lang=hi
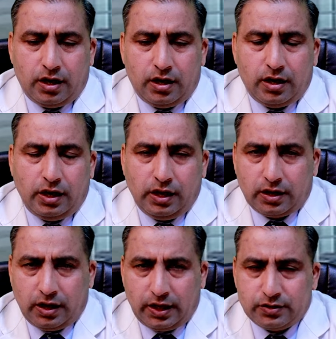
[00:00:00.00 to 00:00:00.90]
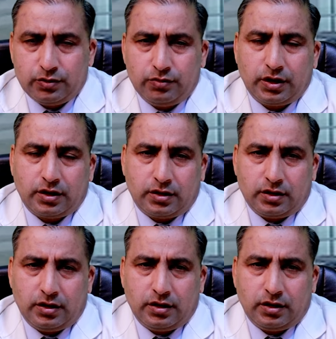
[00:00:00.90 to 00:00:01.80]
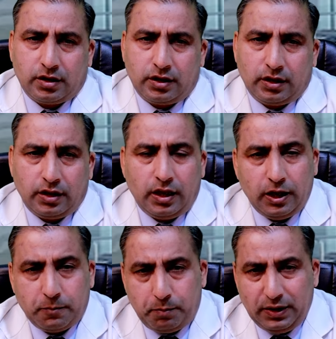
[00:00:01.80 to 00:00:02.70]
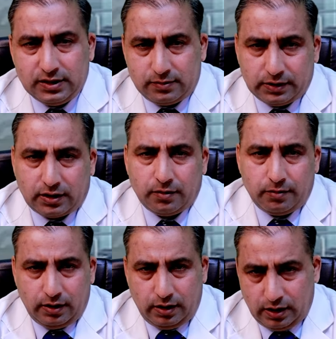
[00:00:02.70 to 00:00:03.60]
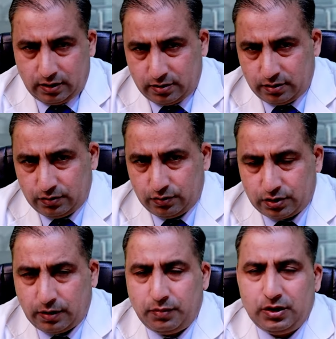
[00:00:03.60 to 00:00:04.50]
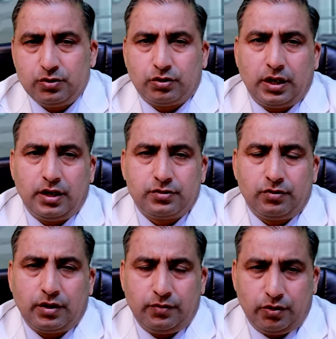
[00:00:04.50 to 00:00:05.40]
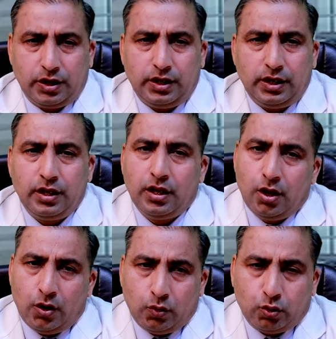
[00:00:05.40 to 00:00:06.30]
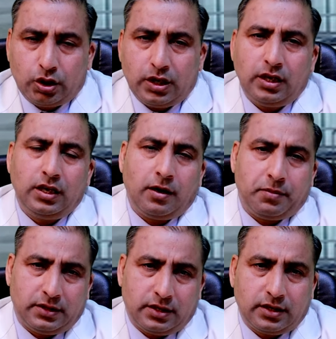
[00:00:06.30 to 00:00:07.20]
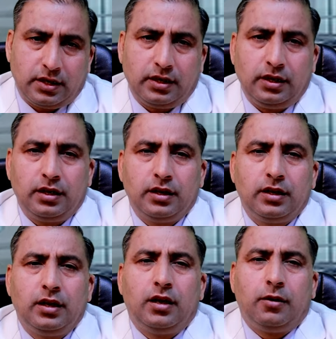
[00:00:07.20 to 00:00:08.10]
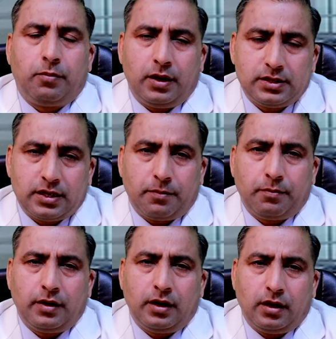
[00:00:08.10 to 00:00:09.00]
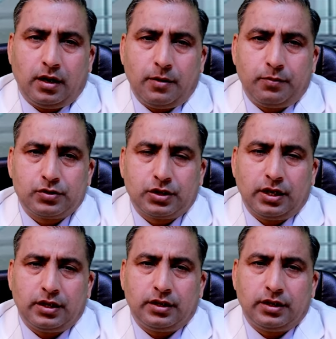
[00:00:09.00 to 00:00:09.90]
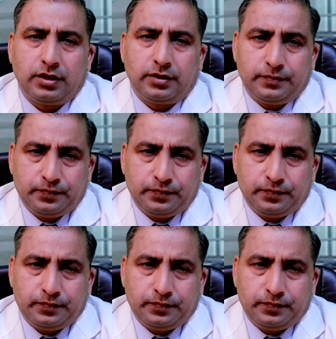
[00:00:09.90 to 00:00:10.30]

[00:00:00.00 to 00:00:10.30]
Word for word: एक लहसुन रखिए एक पीस मतलब एक जो उसका बीज होता है लहसुन का वो रखिए उतना ही आप अदरक रखिए प्लस आप में आप उसके अंदर